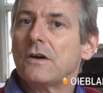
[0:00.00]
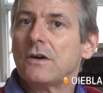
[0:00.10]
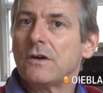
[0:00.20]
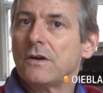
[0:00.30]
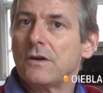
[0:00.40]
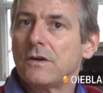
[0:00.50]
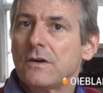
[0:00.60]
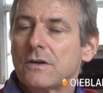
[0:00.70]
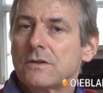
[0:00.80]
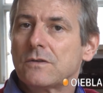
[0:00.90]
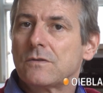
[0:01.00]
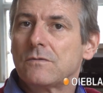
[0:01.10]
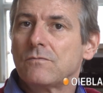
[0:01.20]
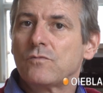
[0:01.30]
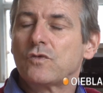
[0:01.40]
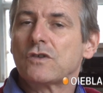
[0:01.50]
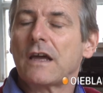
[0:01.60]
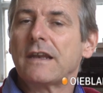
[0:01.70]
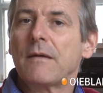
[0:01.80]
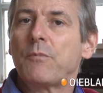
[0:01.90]
euh,
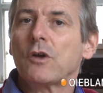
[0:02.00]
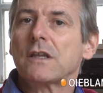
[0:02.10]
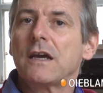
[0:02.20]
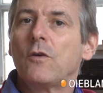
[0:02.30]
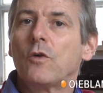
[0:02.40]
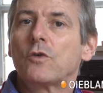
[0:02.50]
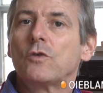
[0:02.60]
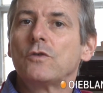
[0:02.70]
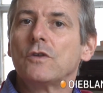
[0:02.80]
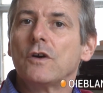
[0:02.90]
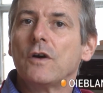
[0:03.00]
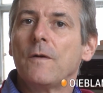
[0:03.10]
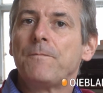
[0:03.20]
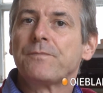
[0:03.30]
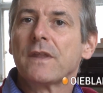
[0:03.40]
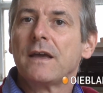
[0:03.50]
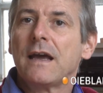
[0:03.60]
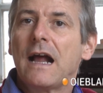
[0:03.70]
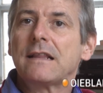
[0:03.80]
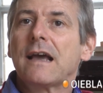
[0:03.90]
ça n'apporterait aucune
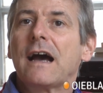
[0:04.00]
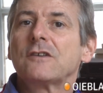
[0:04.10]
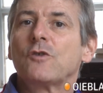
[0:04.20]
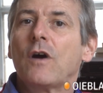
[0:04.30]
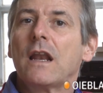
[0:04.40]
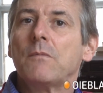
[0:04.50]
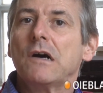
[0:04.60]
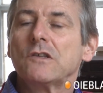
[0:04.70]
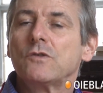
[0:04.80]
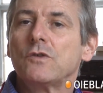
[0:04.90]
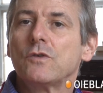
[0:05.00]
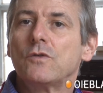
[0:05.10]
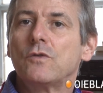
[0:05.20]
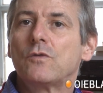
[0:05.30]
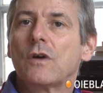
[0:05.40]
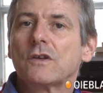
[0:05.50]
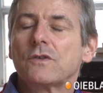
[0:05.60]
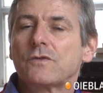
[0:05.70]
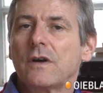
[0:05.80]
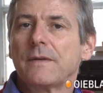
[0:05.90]
euh, altération à la bâture ou quoi que
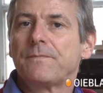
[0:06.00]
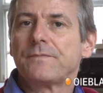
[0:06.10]
ce soit.